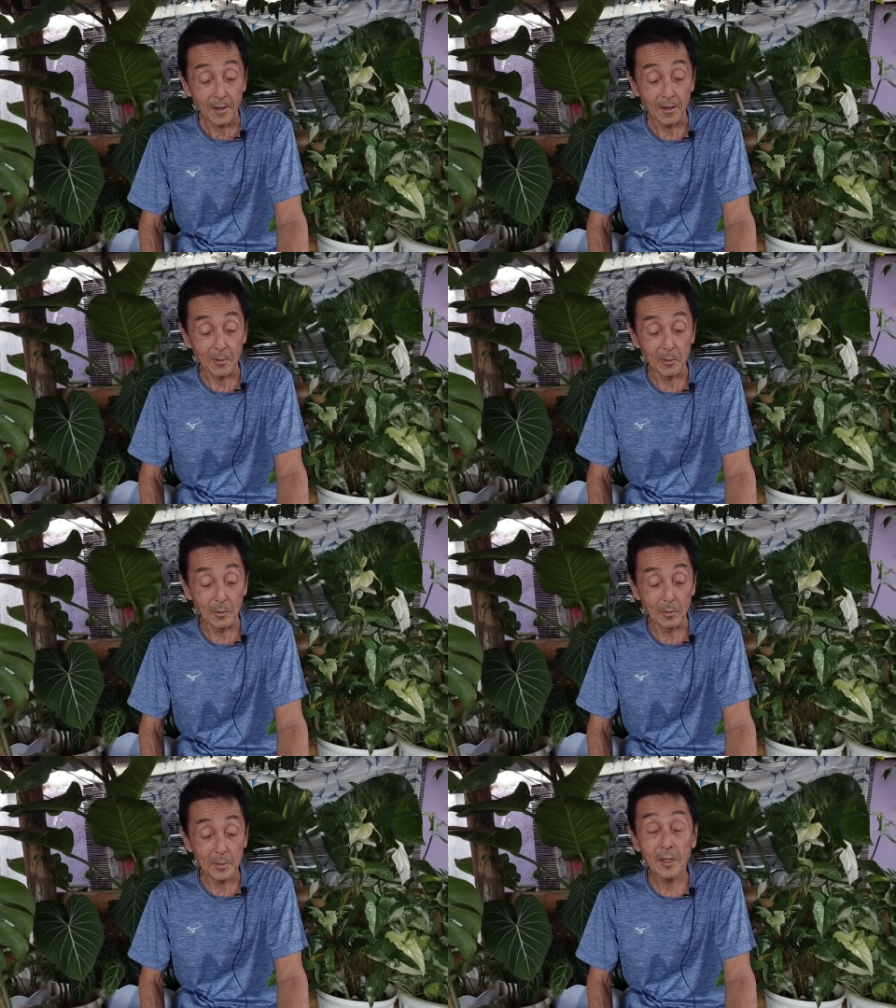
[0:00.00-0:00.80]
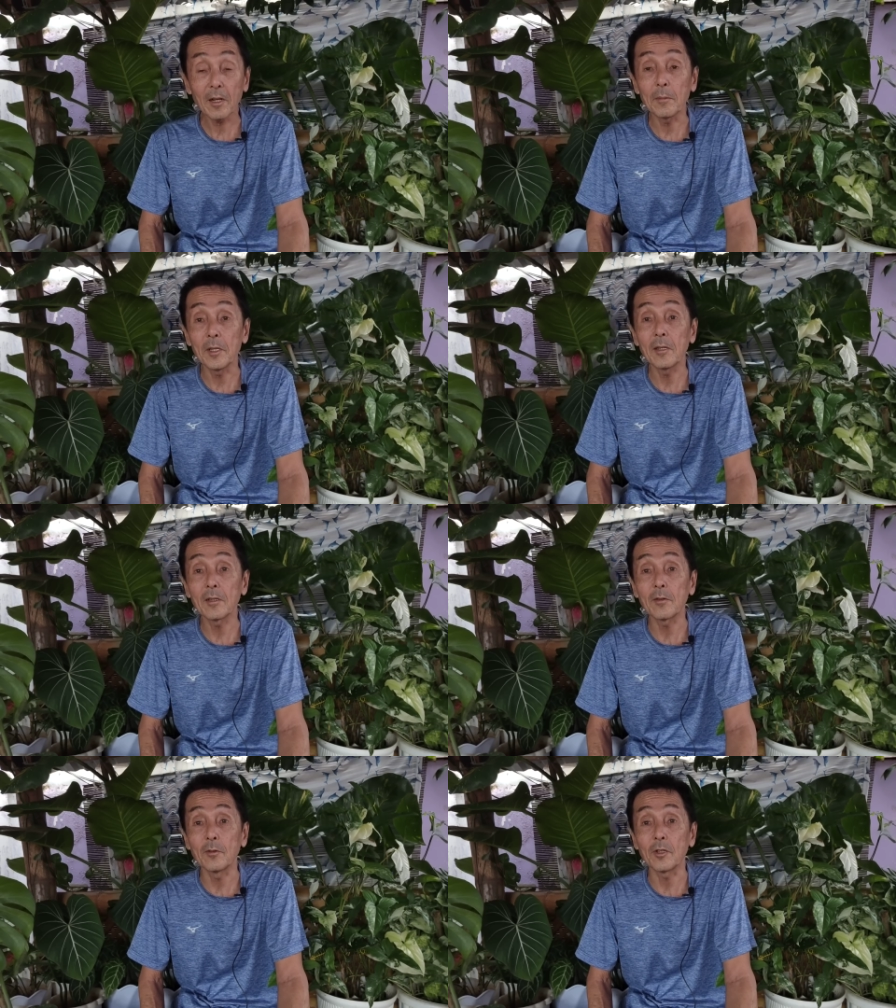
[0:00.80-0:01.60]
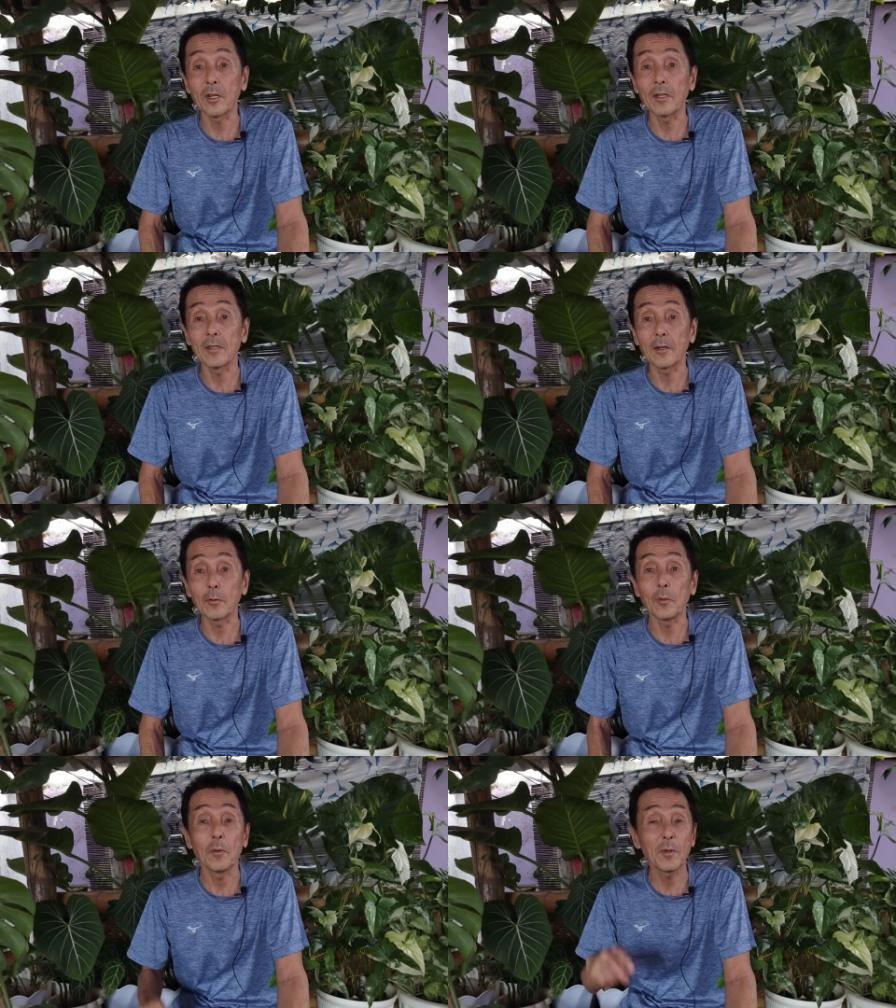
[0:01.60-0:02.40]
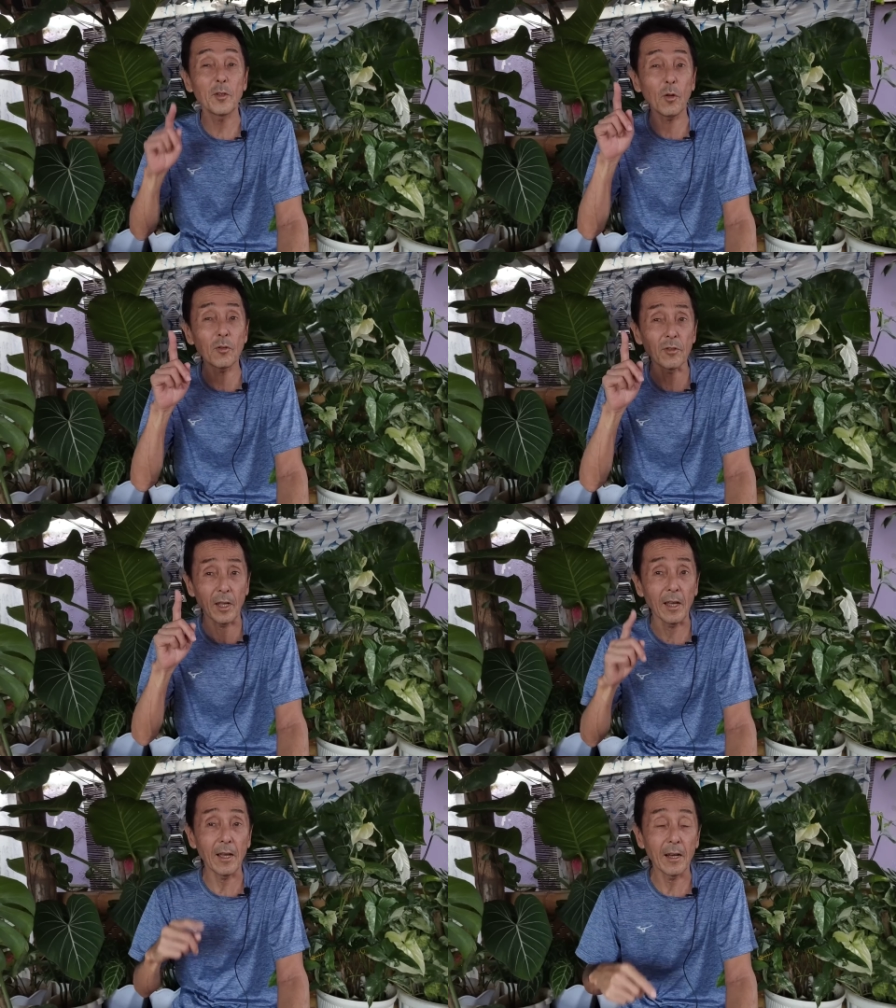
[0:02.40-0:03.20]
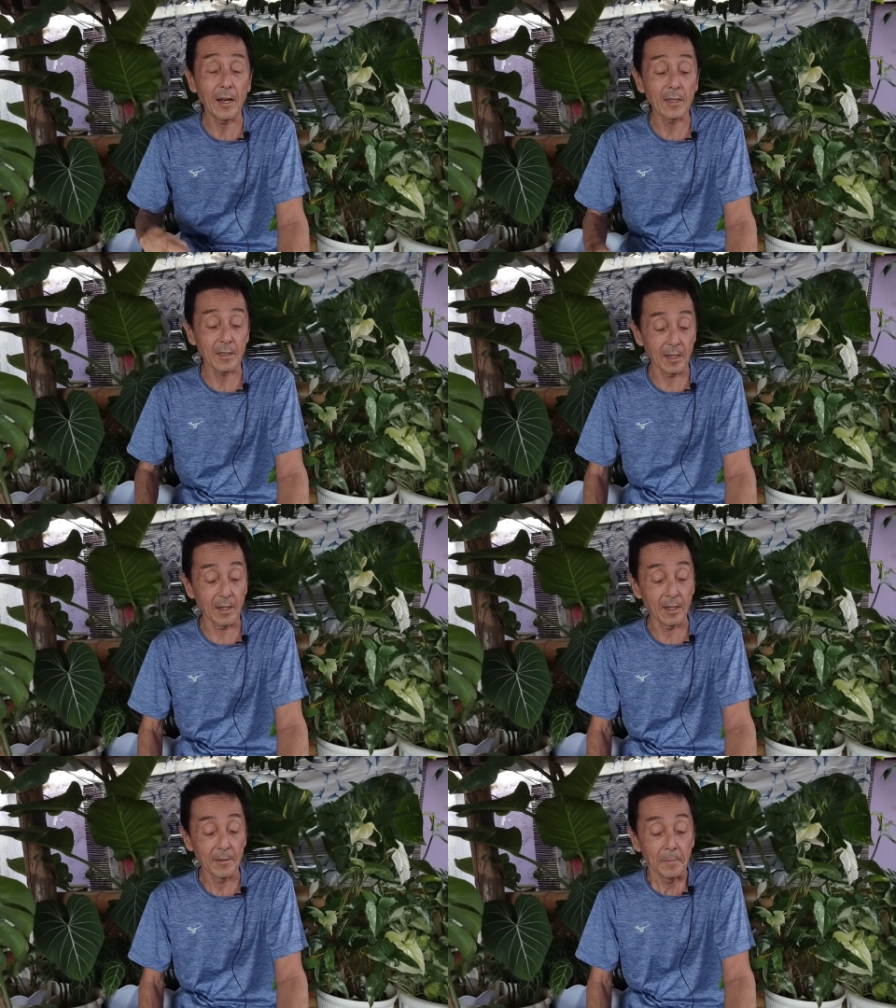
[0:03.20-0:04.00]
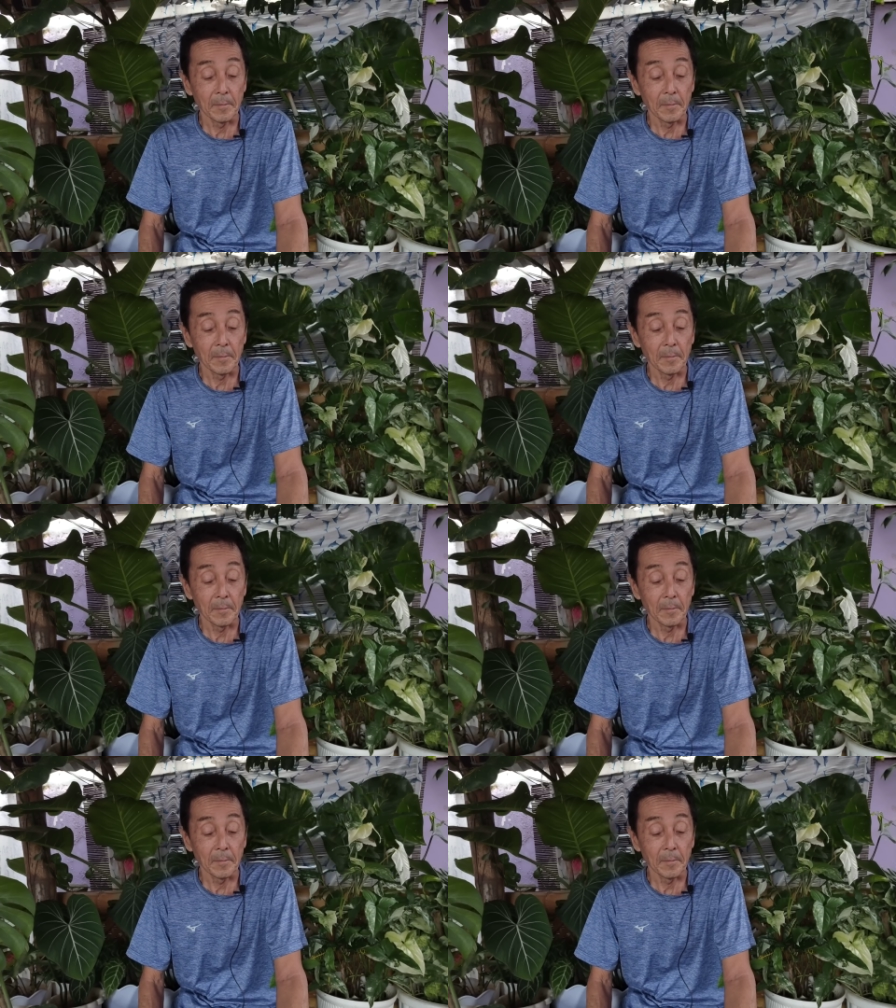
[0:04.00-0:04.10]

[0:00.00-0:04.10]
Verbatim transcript: あの、みんながみんなって言うんじゃないんだけど、一つね、あって、